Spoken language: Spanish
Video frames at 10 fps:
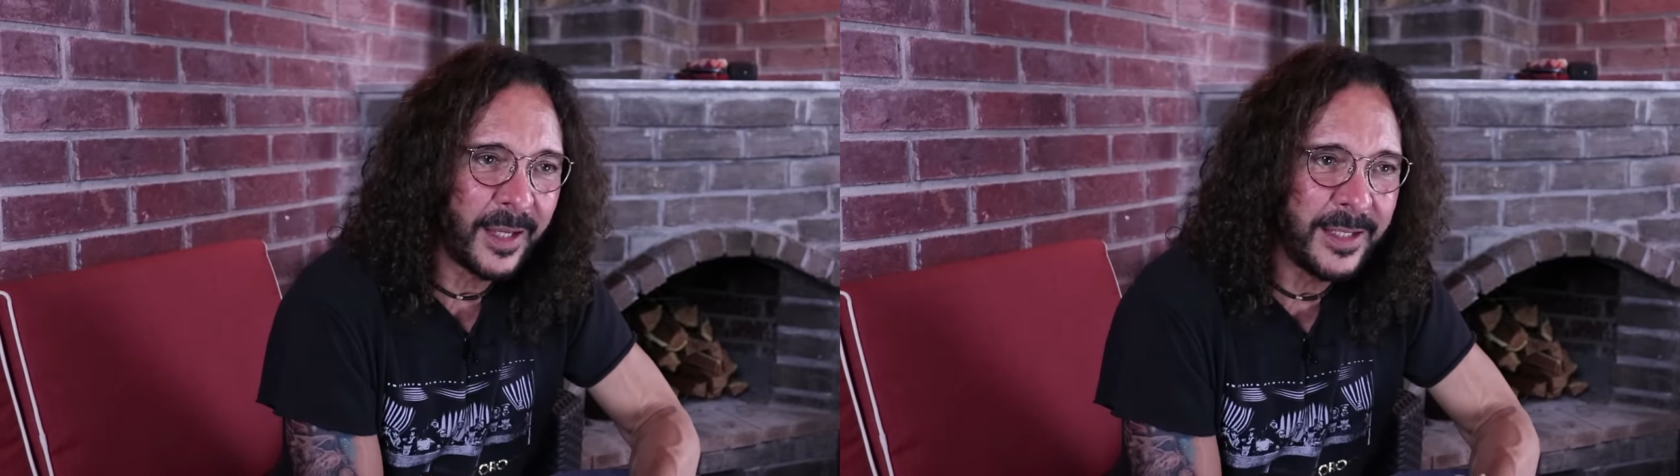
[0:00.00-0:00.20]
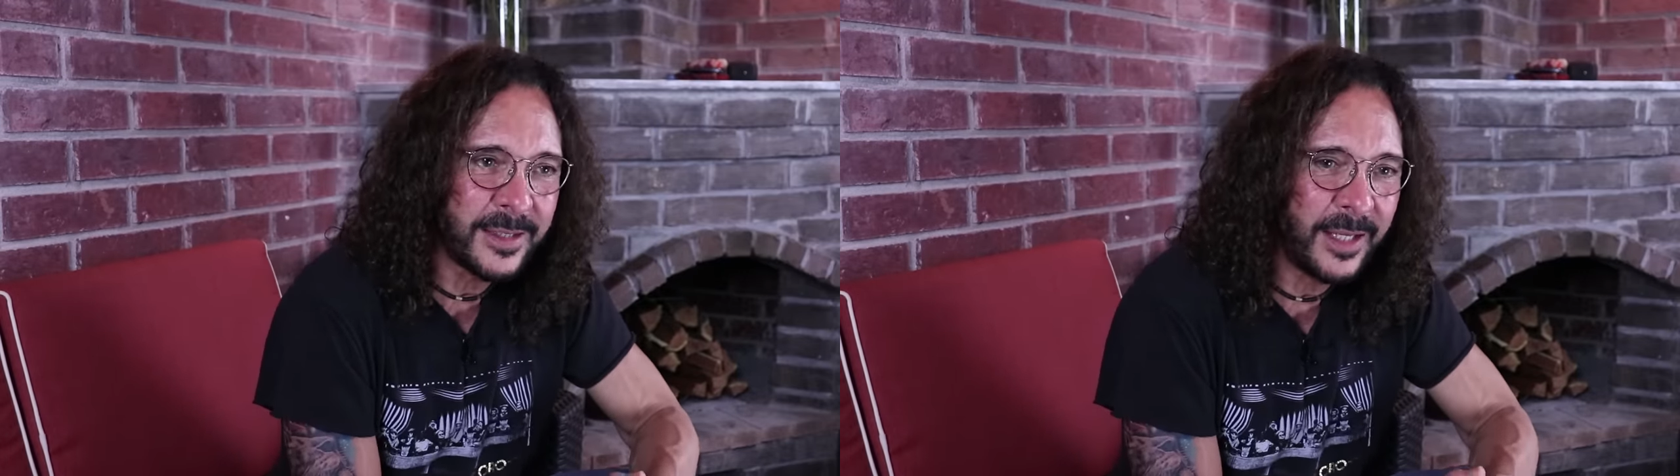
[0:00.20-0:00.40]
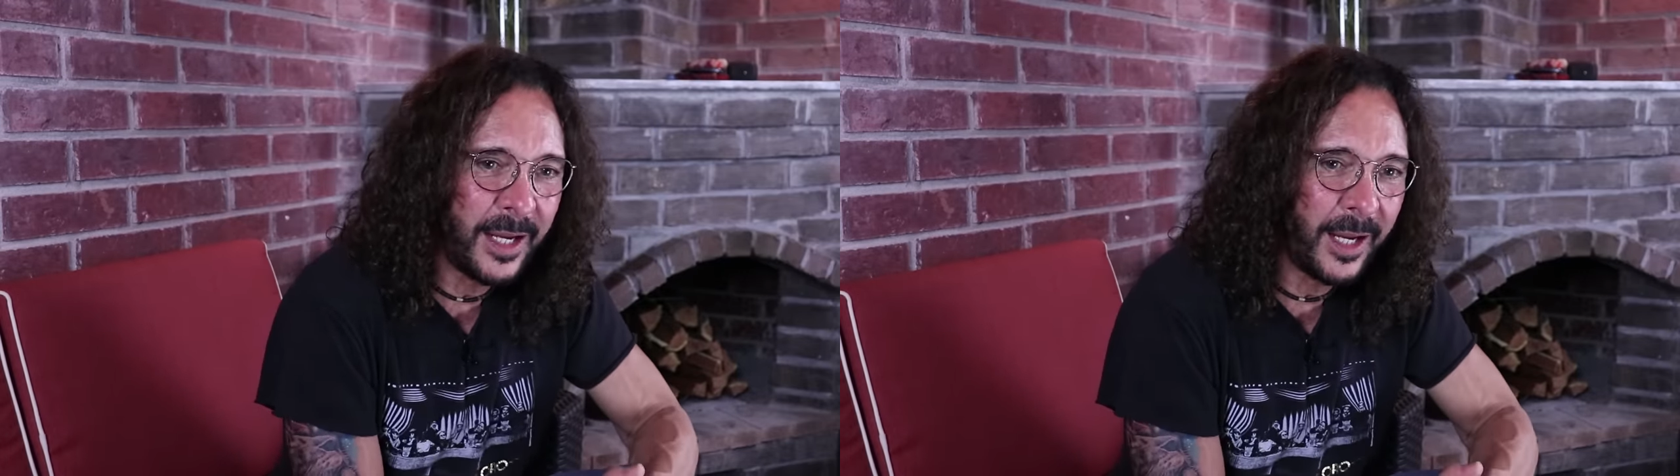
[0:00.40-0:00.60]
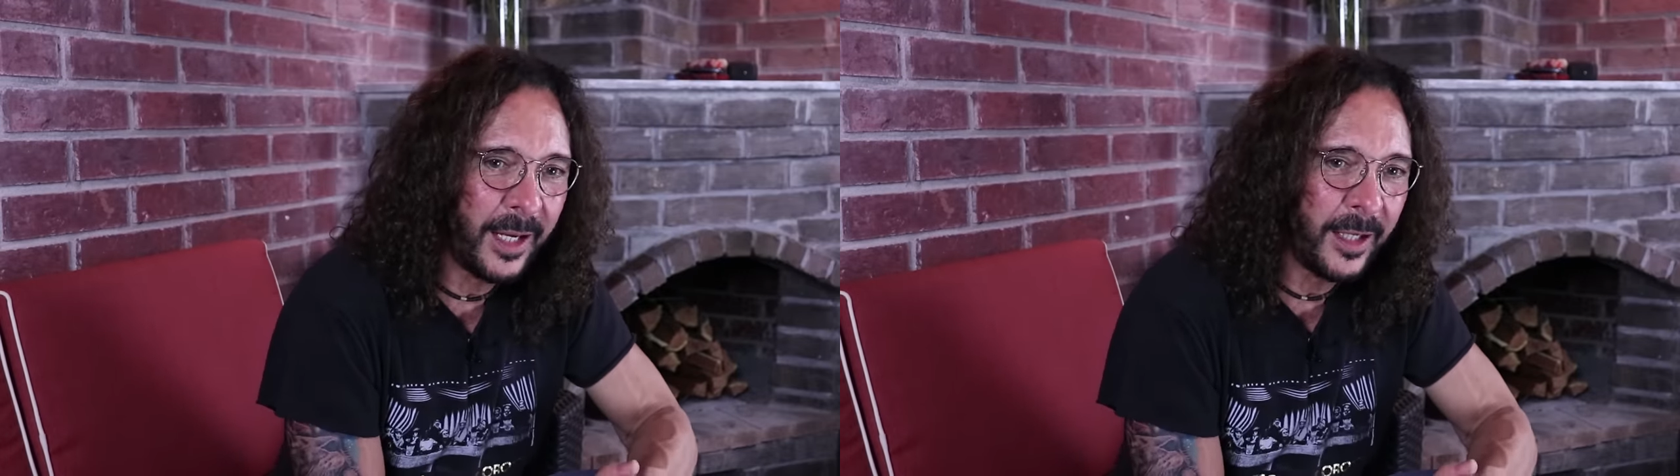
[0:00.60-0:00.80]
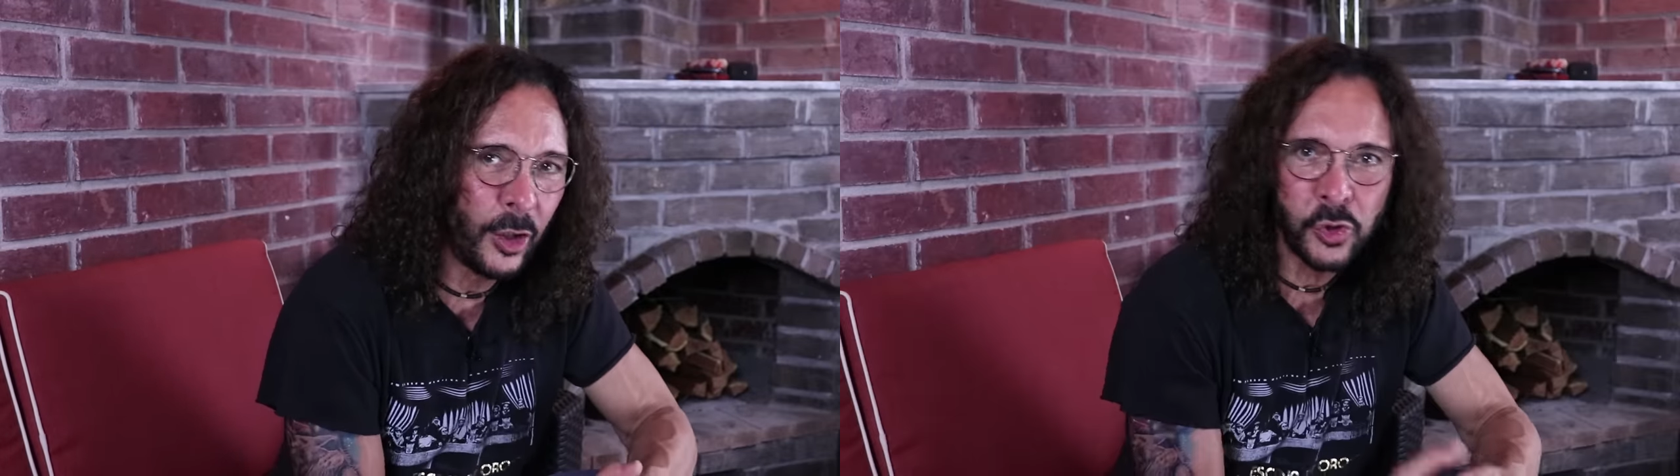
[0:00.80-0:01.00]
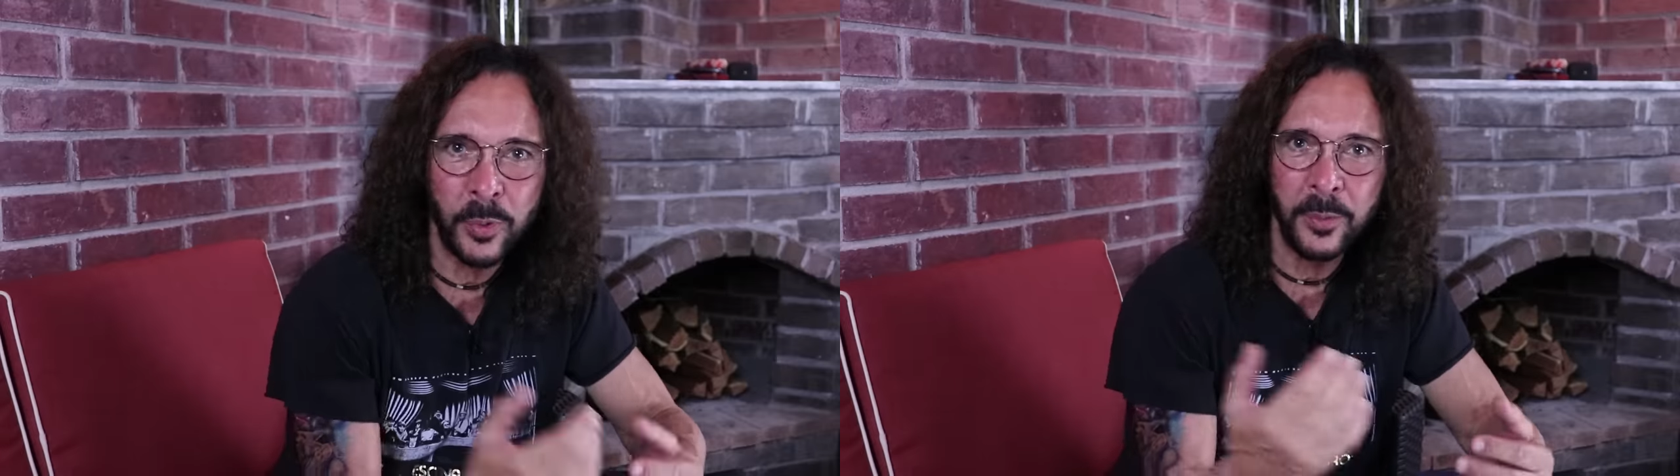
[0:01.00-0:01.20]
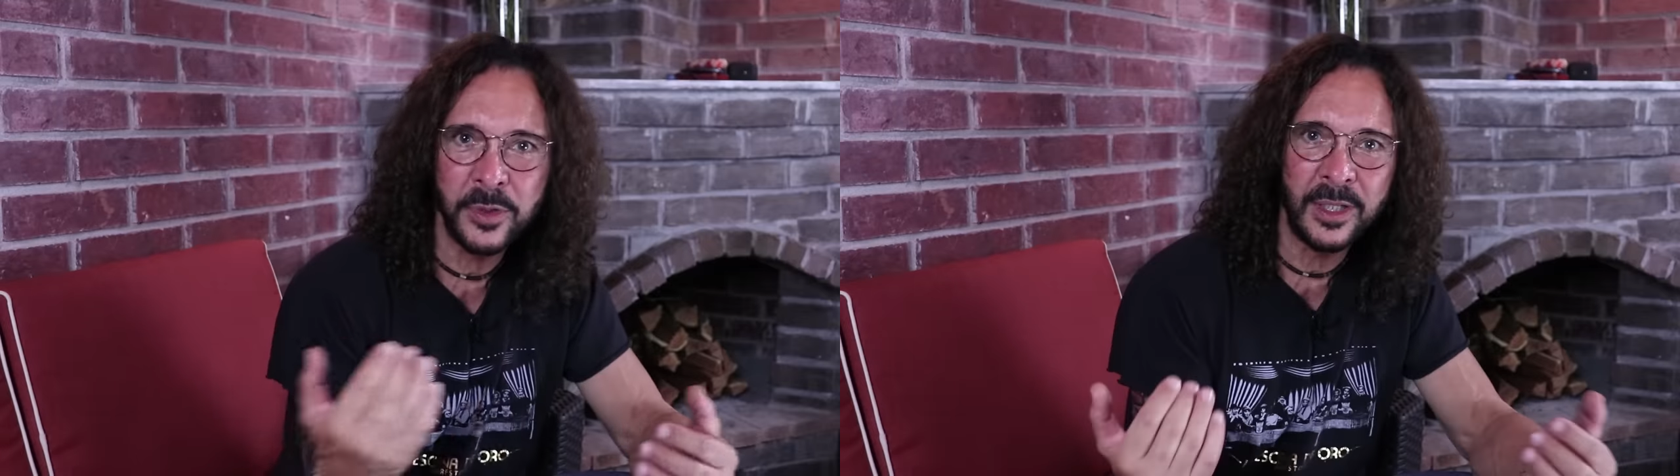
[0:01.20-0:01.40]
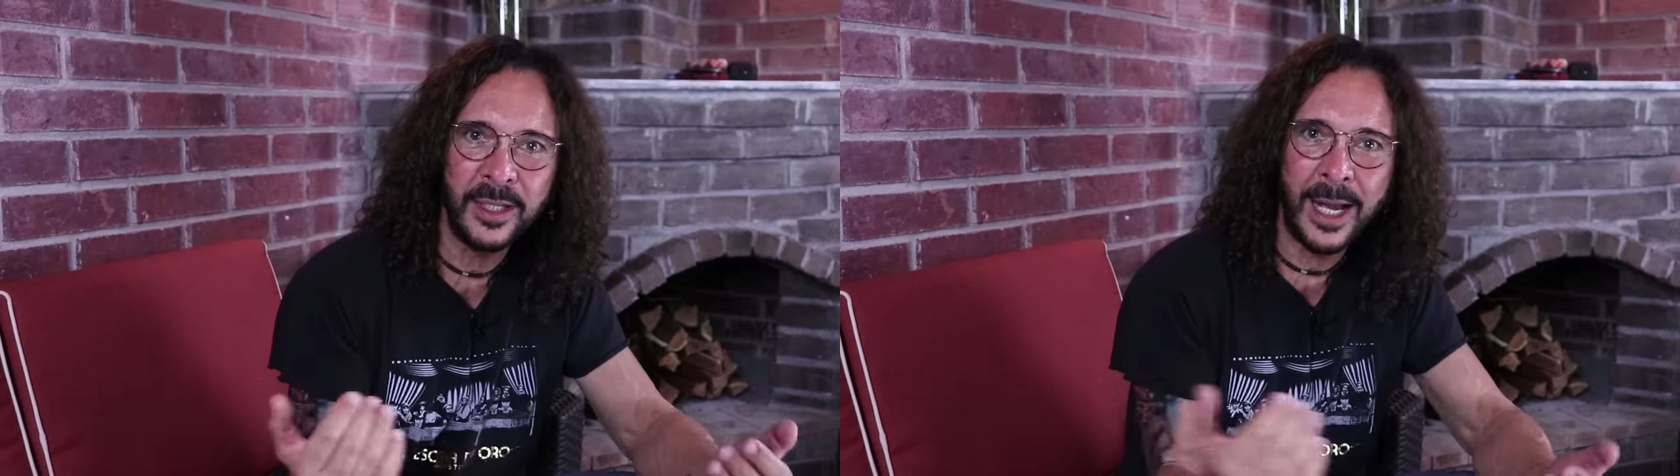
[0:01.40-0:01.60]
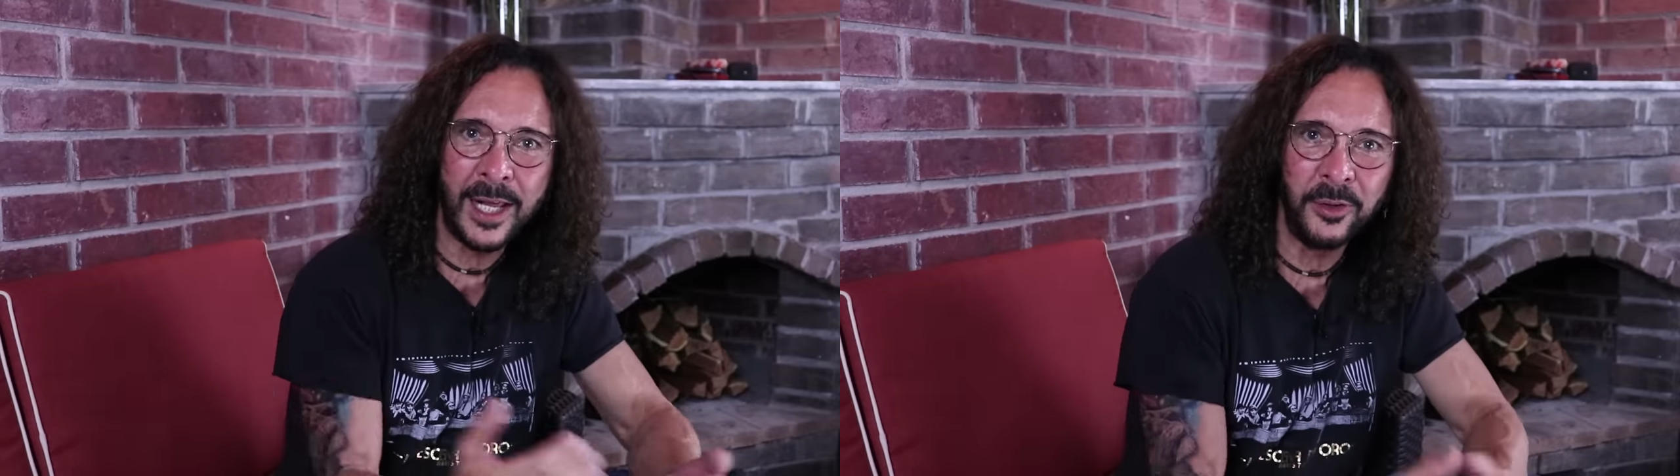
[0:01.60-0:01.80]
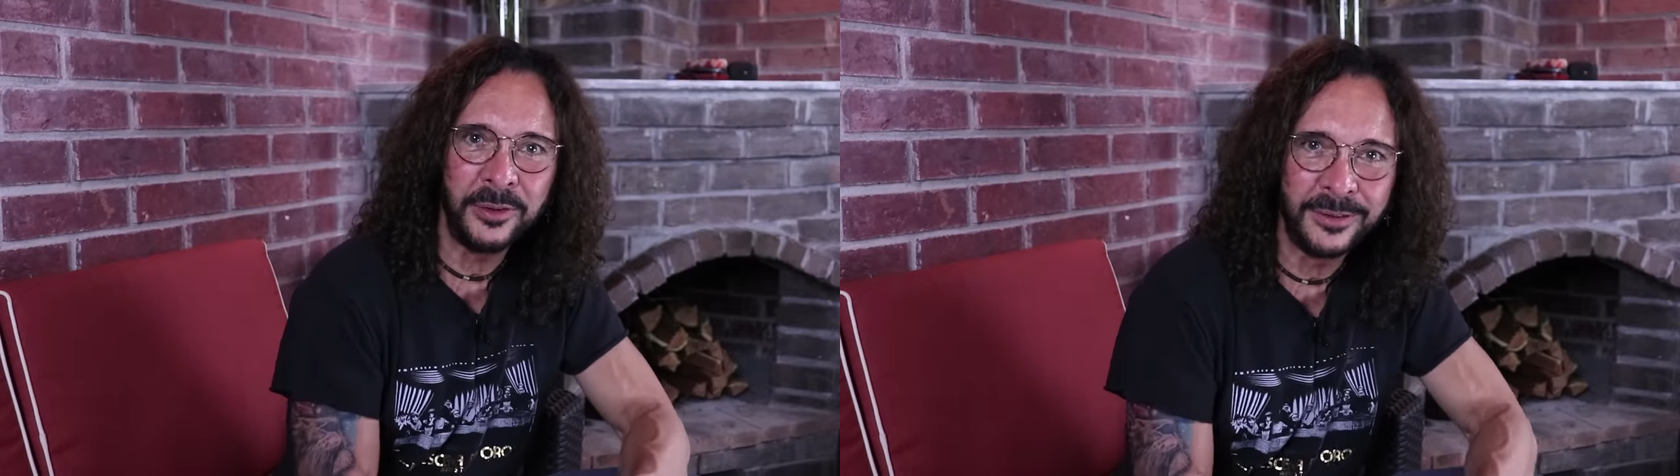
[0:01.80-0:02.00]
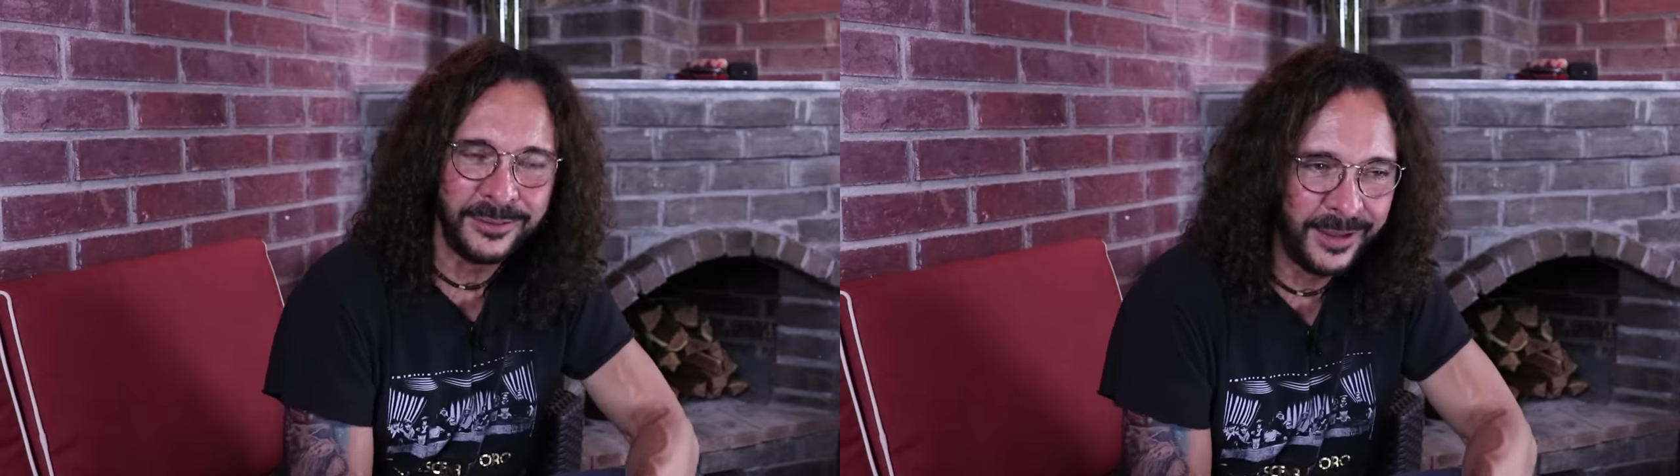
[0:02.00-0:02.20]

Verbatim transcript: Este, nos subimos al carro,